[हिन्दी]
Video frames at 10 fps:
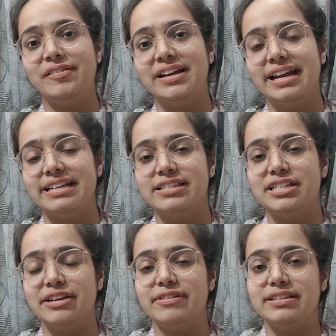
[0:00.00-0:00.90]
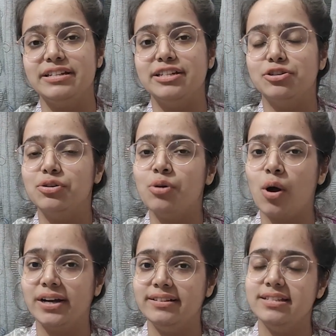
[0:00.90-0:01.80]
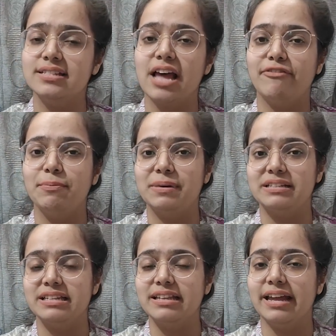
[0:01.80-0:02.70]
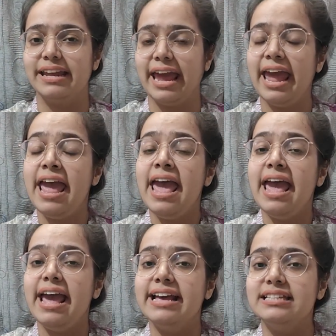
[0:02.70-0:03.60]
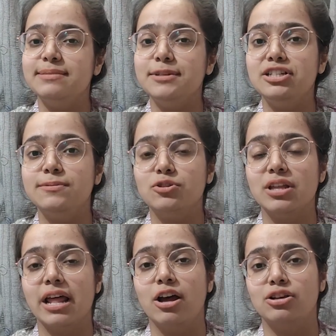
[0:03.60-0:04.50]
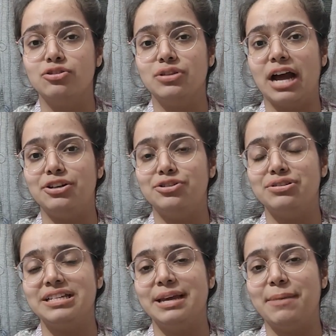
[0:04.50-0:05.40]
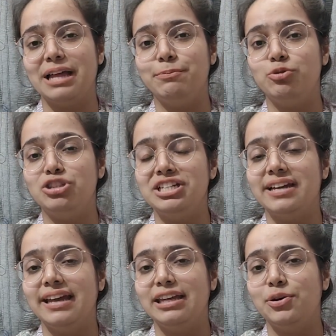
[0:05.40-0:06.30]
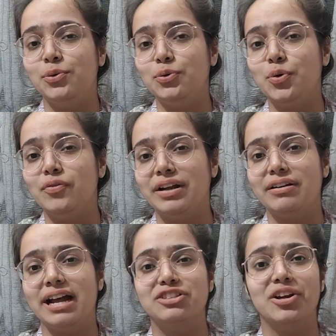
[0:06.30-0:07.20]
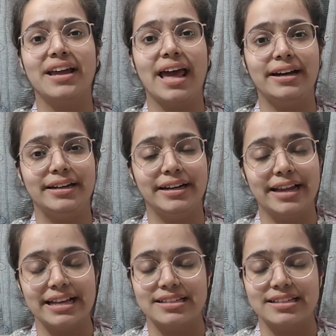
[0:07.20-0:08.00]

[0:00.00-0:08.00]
भी मिल रही है इस टीवी सीरियल को ऑडियंसेस काफी पसंद करी है ऐसे में जब सुधांशु से ये बात पूछी गई कि उनको वनराज का कैरेक्टर